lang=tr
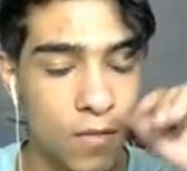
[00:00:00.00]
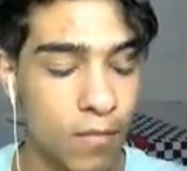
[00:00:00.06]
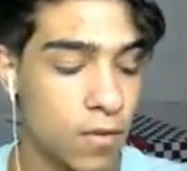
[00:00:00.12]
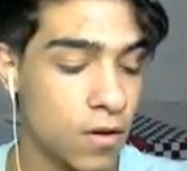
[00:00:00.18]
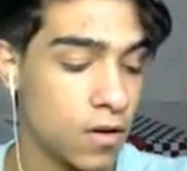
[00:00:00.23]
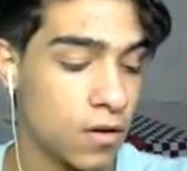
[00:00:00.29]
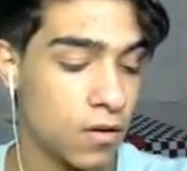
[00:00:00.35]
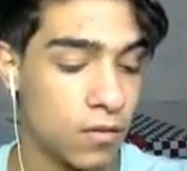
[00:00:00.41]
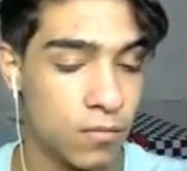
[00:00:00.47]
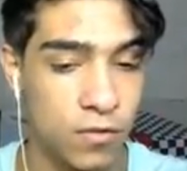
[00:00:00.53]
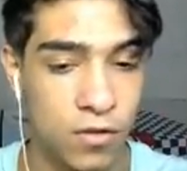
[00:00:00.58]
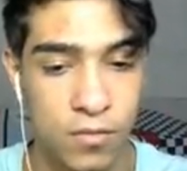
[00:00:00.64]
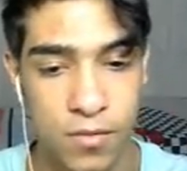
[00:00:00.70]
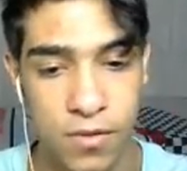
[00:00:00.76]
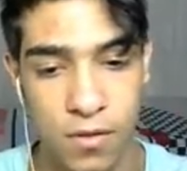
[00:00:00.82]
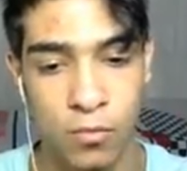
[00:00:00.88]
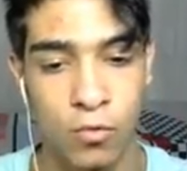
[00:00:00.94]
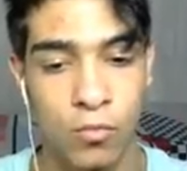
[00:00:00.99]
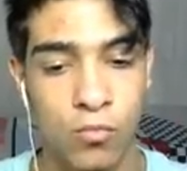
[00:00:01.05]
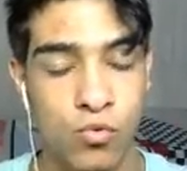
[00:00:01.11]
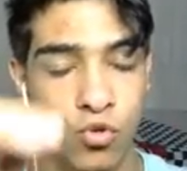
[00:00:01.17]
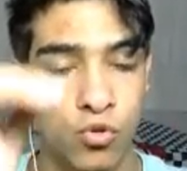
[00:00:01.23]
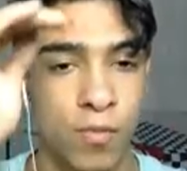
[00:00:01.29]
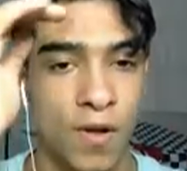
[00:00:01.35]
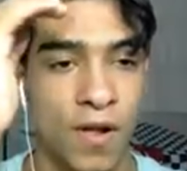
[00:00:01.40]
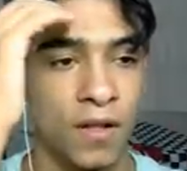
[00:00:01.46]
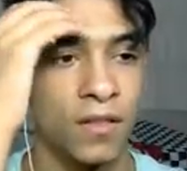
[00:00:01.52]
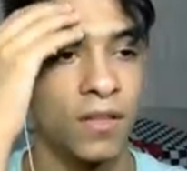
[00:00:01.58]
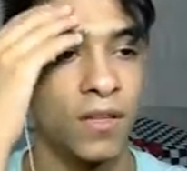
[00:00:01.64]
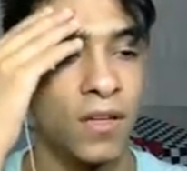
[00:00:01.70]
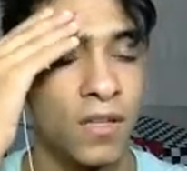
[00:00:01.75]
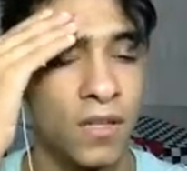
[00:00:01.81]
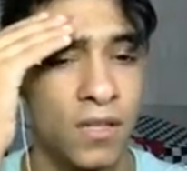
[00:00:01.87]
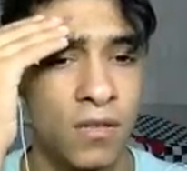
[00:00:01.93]
Bakalım kimse bulmuş mu? Alttan
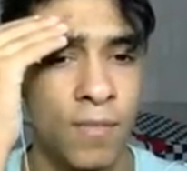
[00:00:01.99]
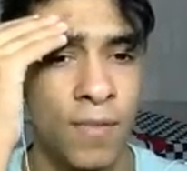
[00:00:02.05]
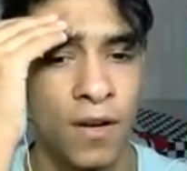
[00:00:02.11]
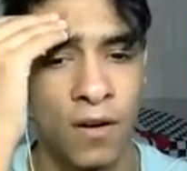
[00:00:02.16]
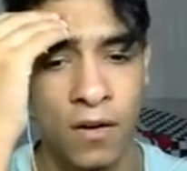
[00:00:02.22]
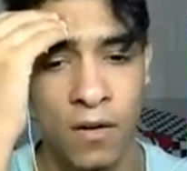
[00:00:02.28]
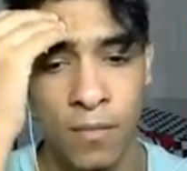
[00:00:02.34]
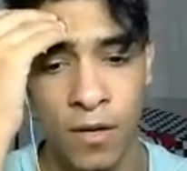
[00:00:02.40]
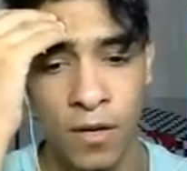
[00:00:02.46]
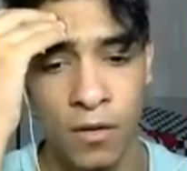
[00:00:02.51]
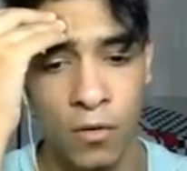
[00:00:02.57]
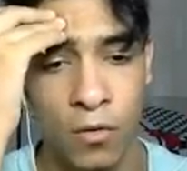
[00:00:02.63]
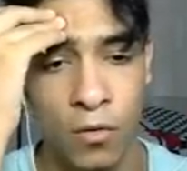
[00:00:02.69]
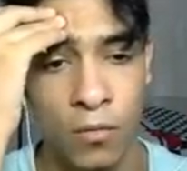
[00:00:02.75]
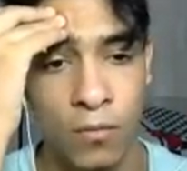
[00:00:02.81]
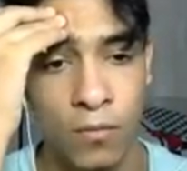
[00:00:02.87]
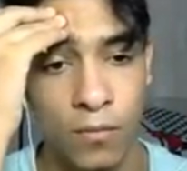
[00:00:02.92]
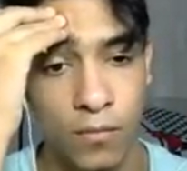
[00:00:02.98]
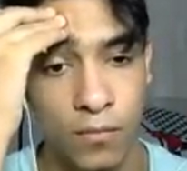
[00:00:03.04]
yazmalarını bekliyorum.